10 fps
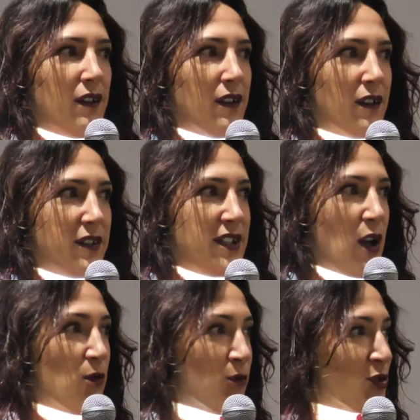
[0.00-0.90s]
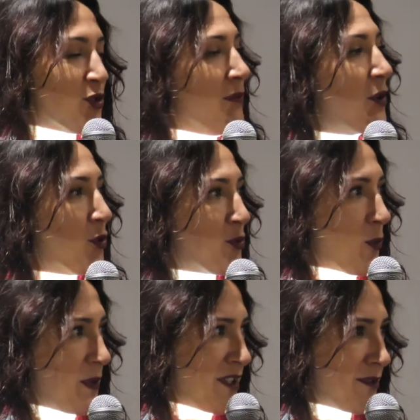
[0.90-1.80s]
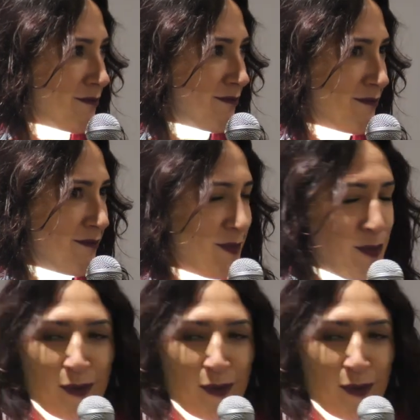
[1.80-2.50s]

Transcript: il y a un monde microscopique que